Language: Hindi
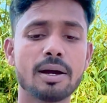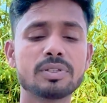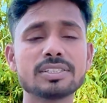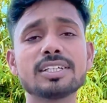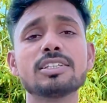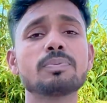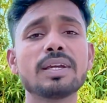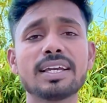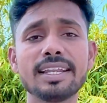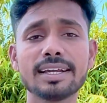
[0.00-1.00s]
अब जैसे इस पर
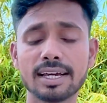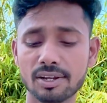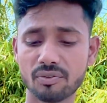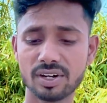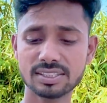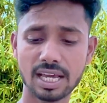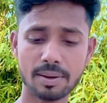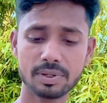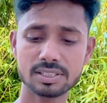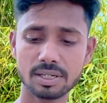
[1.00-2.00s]
क्लिक करेंगे फ्रेंड्स
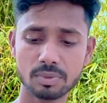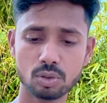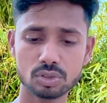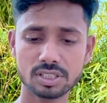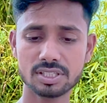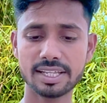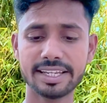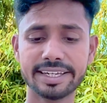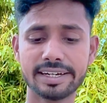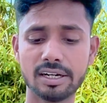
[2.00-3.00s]
आपके सामने कुछ इस
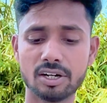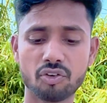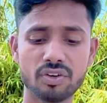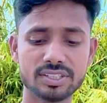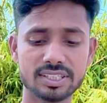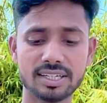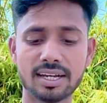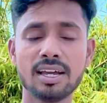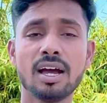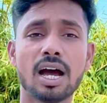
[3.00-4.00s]
तरीके का इंटरफेस आ
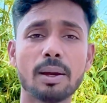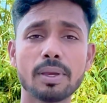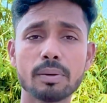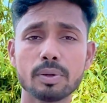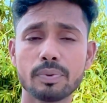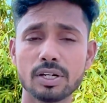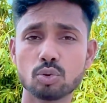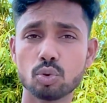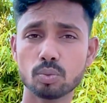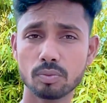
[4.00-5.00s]
जाएगा अब यहाँ पर फ्रेंड्स
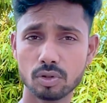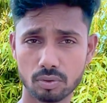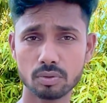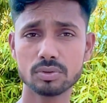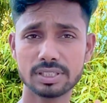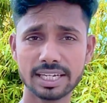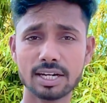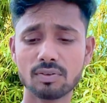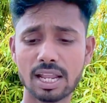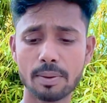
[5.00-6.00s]
जो
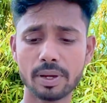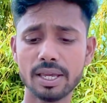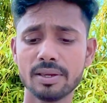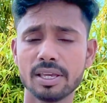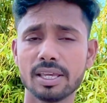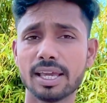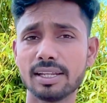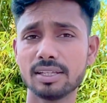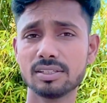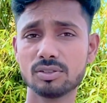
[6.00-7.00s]
सेकेंड वाला ऐप है
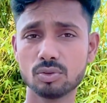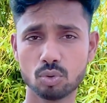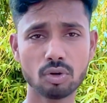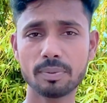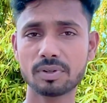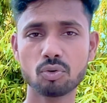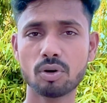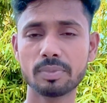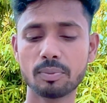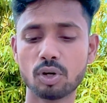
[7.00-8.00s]
यानी दो ऐप को
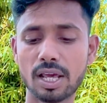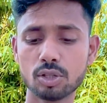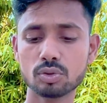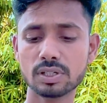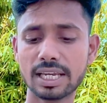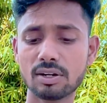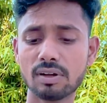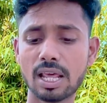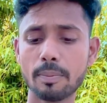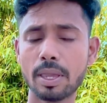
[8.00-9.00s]
हमने बोला है तो सेकेंड
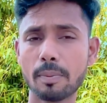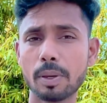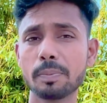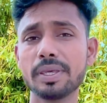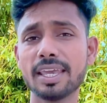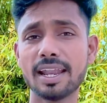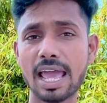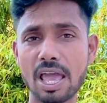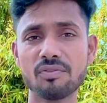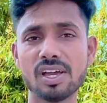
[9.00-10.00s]
वाला ऐप यहाँ पे बी एन
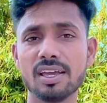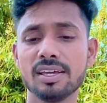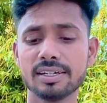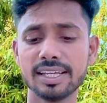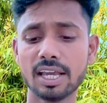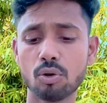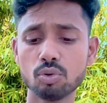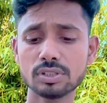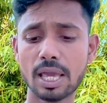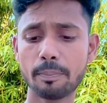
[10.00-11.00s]
ऐप है ठीक है
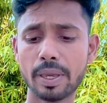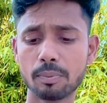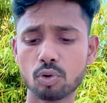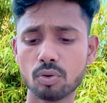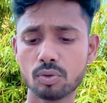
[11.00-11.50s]
उस ऐप पे आपको